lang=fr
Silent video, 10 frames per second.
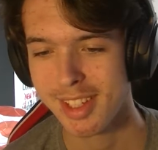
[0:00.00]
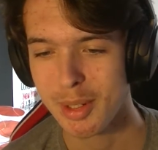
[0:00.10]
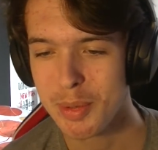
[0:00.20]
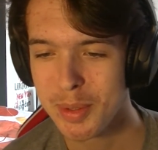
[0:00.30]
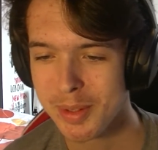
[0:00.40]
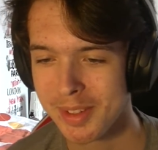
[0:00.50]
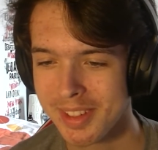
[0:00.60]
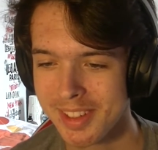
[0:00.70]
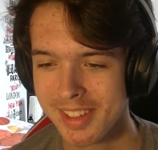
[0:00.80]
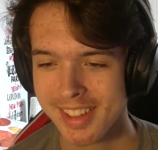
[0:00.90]
T'es loup.
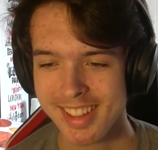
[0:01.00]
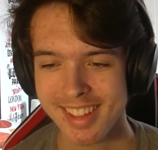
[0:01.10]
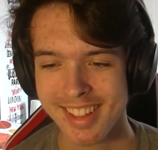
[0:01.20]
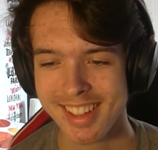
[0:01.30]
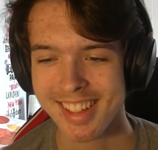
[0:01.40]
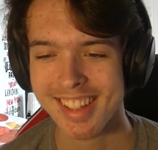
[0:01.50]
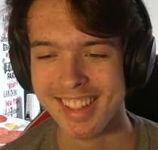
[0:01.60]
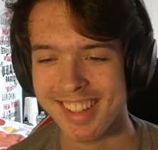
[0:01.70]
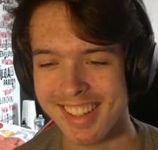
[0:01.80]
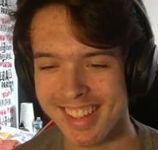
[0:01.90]
Ouais,
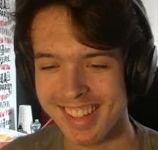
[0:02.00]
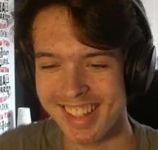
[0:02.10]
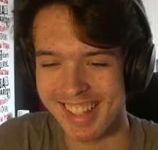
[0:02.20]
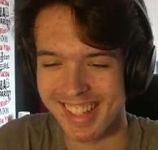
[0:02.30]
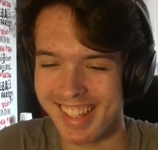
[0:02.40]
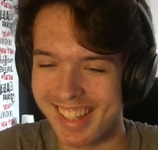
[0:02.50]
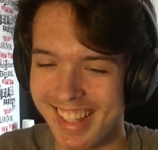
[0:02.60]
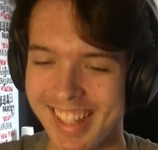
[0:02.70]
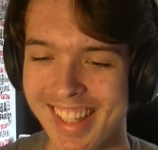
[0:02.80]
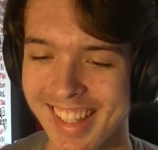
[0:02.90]
mais je voulais. En fait.
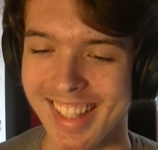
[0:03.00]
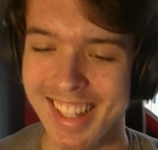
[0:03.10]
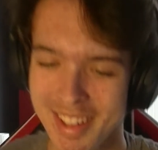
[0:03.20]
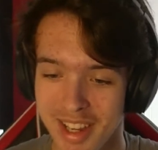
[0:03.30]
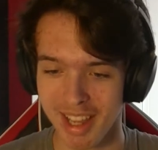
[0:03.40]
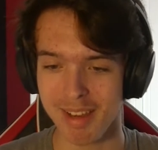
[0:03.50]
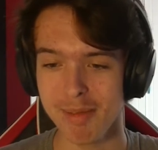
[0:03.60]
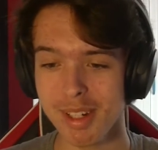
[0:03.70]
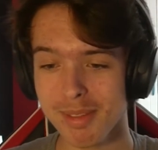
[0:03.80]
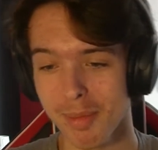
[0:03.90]
Mais
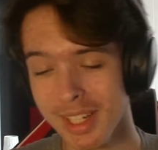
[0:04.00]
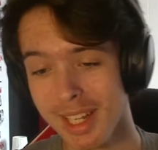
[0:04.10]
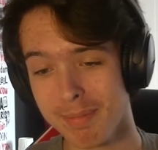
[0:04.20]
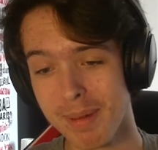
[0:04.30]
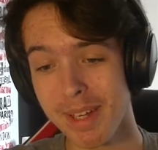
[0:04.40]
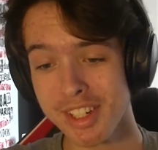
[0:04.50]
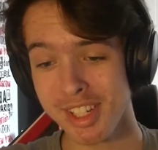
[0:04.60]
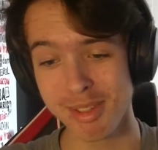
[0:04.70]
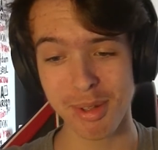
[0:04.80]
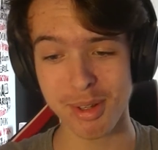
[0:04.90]
moi, moi, il a pas marché,
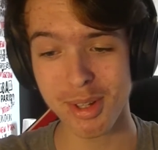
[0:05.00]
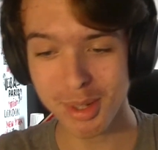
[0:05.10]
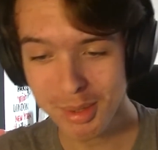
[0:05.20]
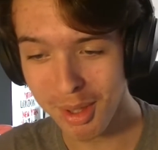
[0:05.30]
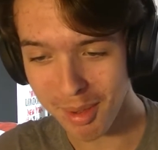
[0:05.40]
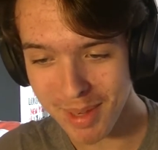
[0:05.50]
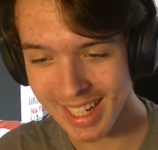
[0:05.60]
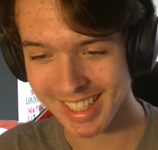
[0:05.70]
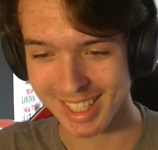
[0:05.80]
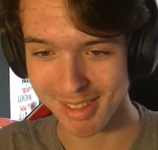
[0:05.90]
je suis encore loup
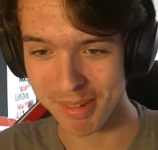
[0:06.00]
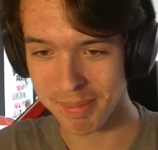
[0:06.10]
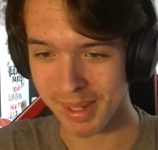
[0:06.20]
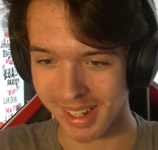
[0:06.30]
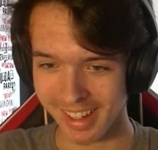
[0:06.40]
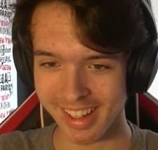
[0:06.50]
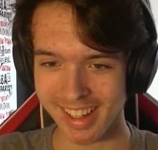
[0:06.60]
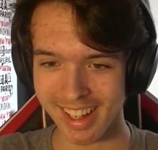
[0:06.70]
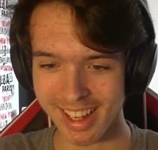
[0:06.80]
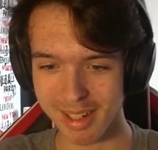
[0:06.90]
normal, ça se fait pas.
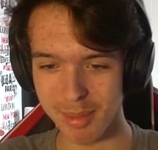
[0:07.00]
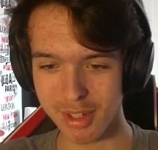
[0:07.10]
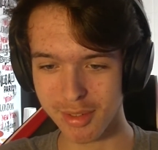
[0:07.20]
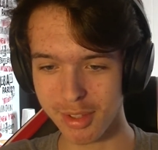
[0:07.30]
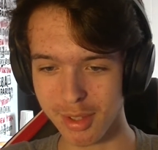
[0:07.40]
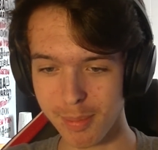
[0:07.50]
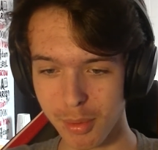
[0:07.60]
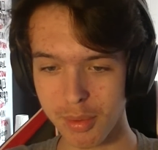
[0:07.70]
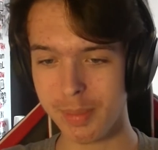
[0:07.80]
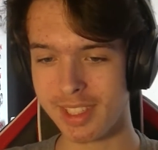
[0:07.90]
Allez, moi je vote pour
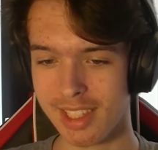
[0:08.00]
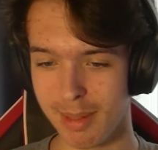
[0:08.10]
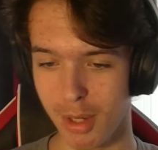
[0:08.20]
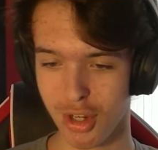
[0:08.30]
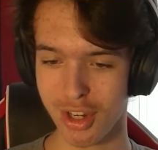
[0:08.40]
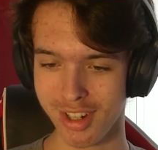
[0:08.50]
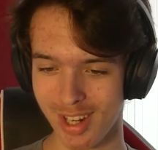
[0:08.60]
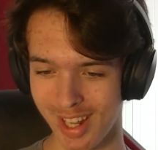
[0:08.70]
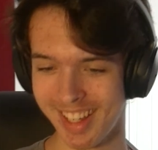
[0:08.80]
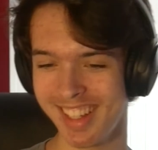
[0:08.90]
lui parce qu'il est moche.
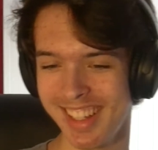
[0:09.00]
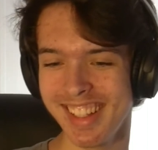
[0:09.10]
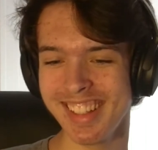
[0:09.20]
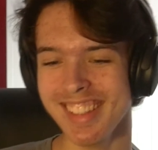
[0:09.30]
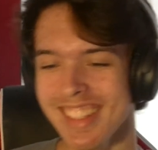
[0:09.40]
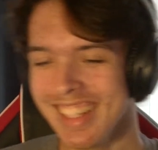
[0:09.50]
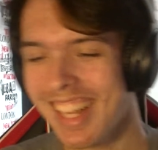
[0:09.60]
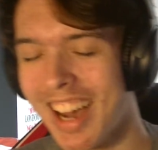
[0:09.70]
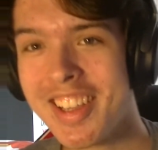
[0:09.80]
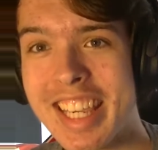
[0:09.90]

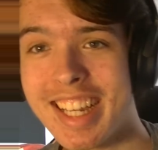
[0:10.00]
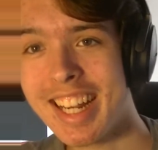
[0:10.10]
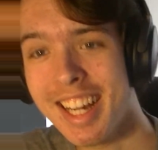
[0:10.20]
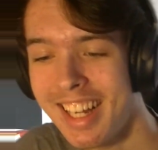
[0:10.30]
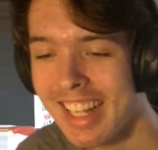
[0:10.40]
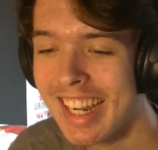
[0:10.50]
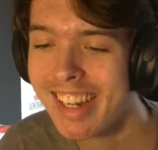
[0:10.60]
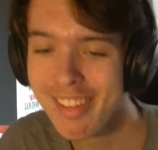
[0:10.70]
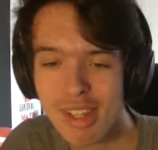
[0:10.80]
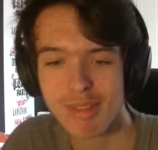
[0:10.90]
ok, là,
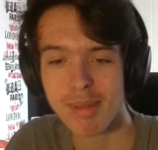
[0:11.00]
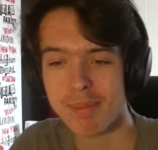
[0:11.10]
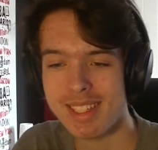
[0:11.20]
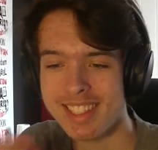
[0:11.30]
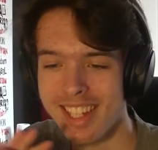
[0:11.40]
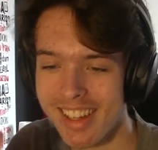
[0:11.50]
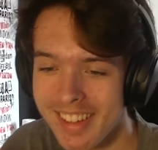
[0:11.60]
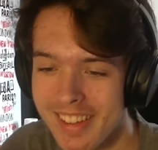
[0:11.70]
là, on va se faire plaisir.